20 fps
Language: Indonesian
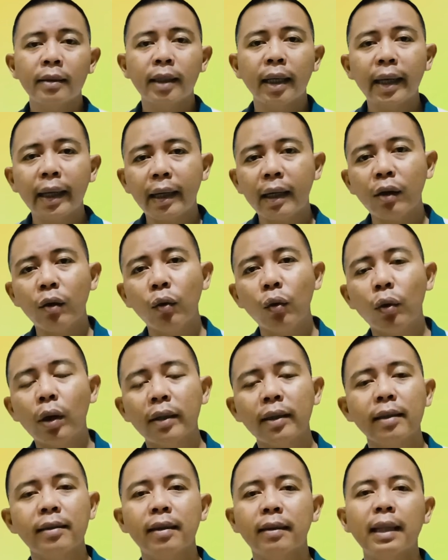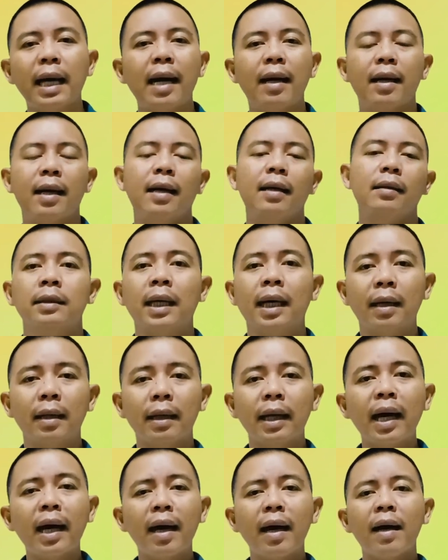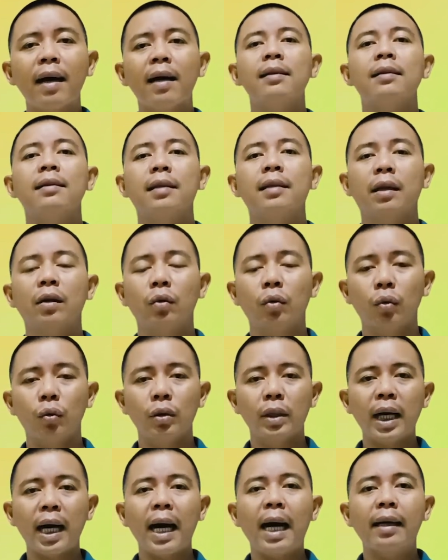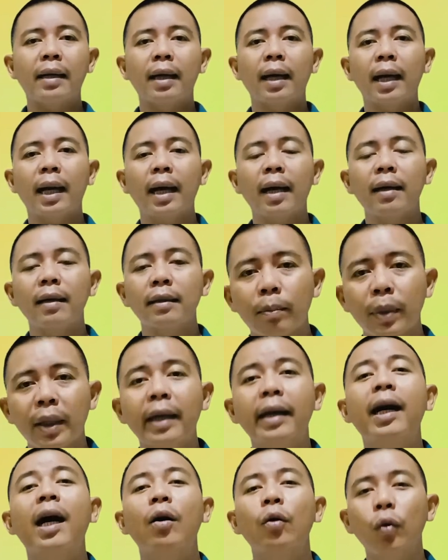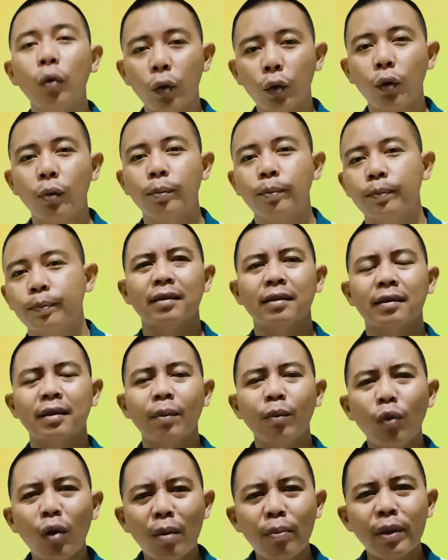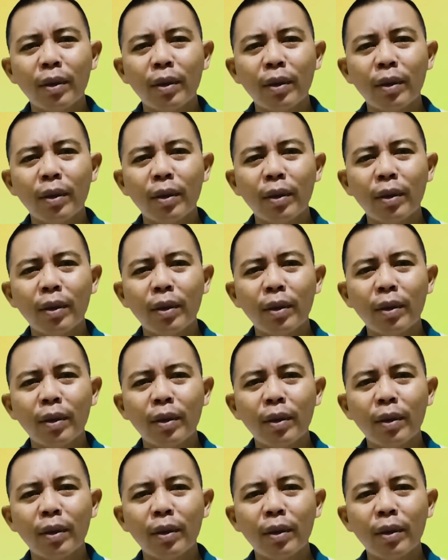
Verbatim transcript: Jadi kedudukannya setara karena seluruhnya adalah penegak hukum. Semua